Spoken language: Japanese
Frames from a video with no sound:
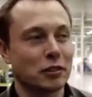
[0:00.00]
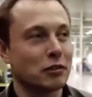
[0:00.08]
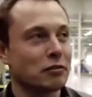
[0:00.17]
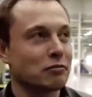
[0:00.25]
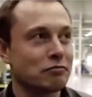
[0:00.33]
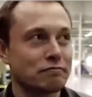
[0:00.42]

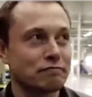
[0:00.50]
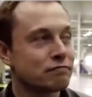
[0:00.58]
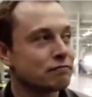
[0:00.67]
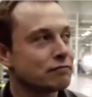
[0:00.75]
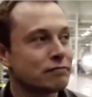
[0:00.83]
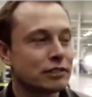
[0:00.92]

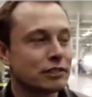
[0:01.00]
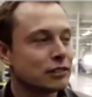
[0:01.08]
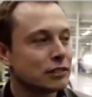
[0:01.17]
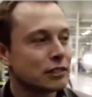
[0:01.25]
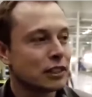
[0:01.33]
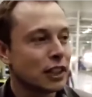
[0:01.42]
サリー、
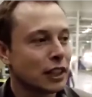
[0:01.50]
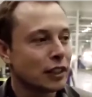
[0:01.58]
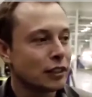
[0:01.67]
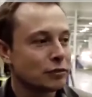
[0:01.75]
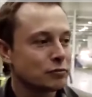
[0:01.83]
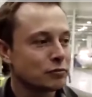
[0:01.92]

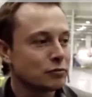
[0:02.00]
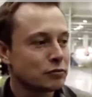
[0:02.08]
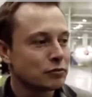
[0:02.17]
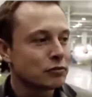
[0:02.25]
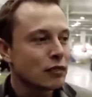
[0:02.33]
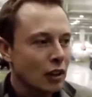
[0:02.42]
えー、って
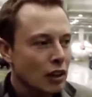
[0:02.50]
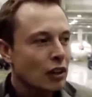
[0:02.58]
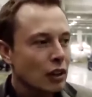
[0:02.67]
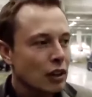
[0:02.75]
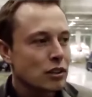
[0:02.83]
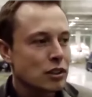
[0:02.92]
いうこ
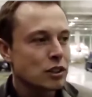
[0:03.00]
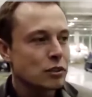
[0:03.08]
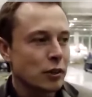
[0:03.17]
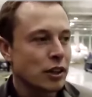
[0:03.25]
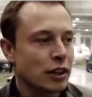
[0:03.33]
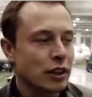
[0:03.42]
とだっ
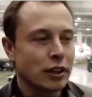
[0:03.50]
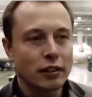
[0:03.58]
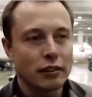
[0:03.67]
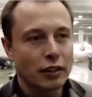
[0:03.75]
たんですね。